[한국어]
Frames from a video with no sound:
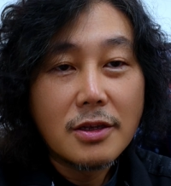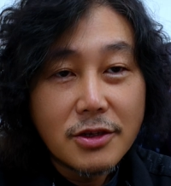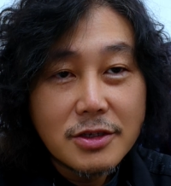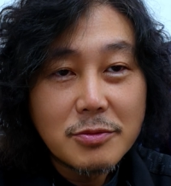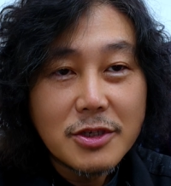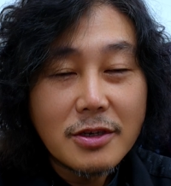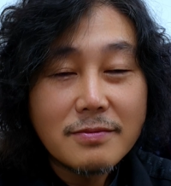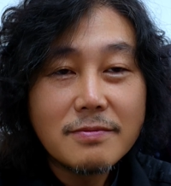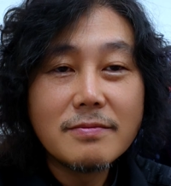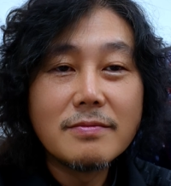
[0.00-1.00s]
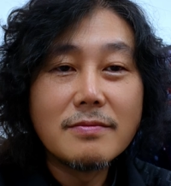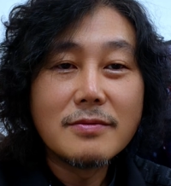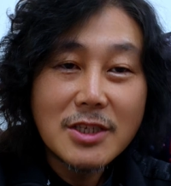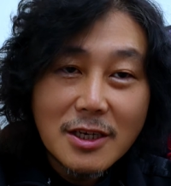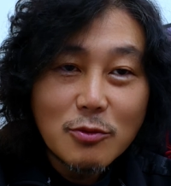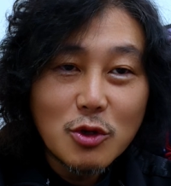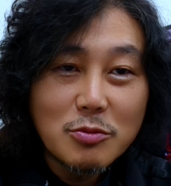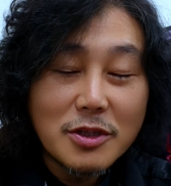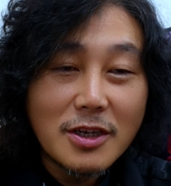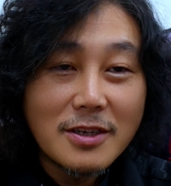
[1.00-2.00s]
안녕하십니까 장
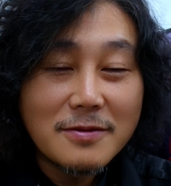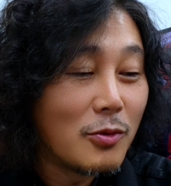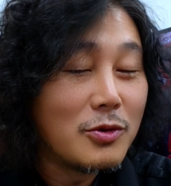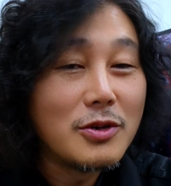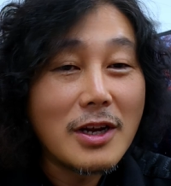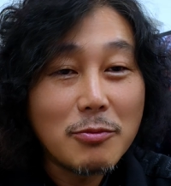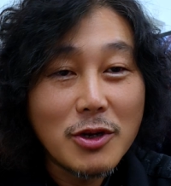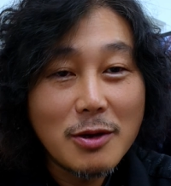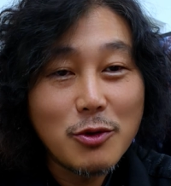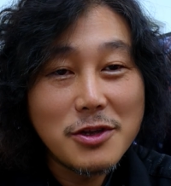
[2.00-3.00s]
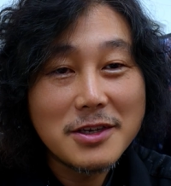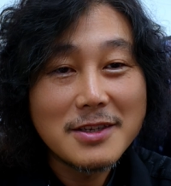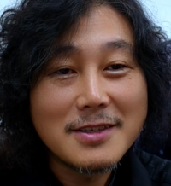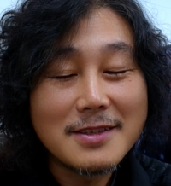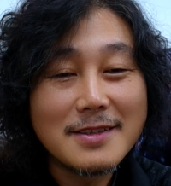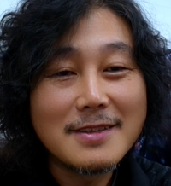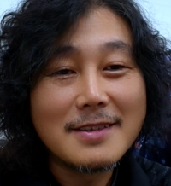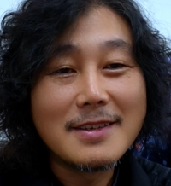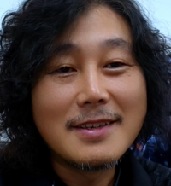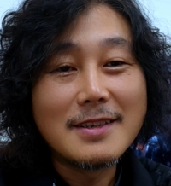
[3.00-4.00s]
감독입니다 오늘 한번 해볼 얘기는
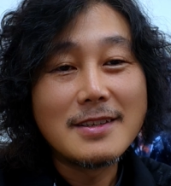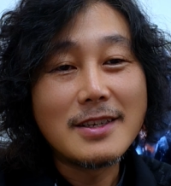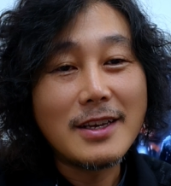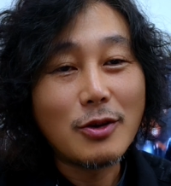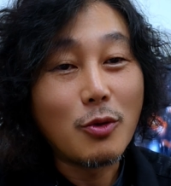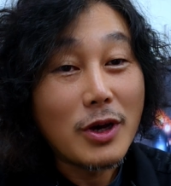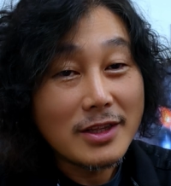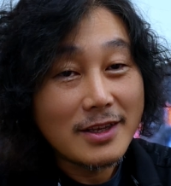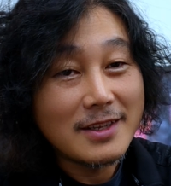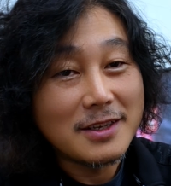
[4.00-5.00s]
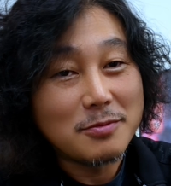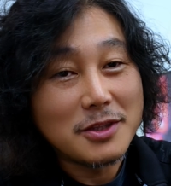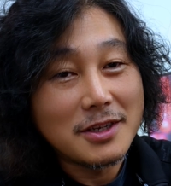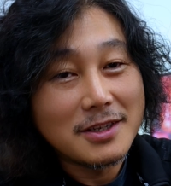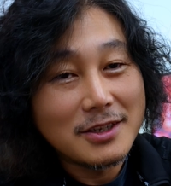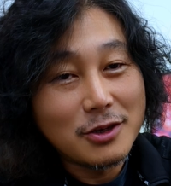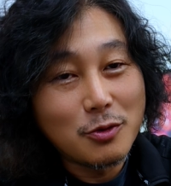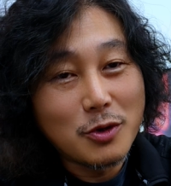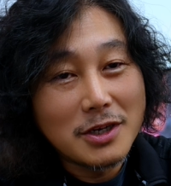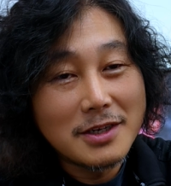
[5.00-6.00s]
제 영화에 대한 얘기입니다 제
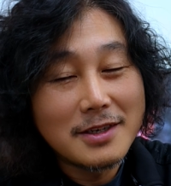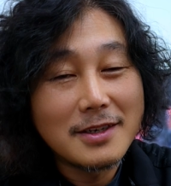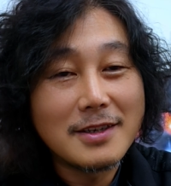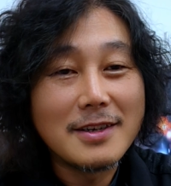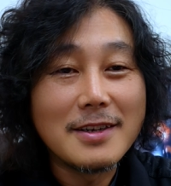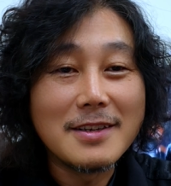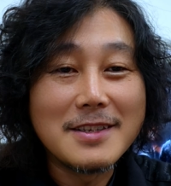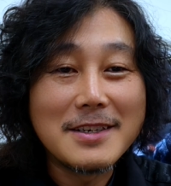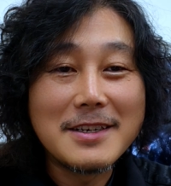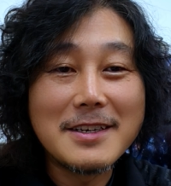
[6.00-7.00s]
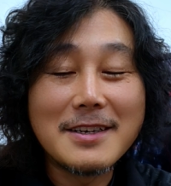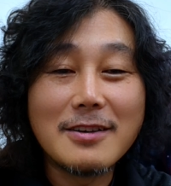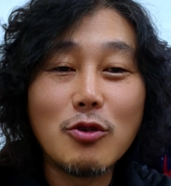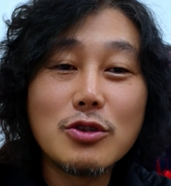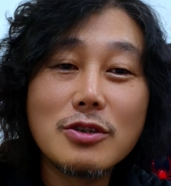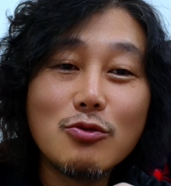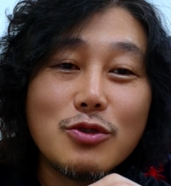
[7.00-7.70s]
영화 아, 제가 어저께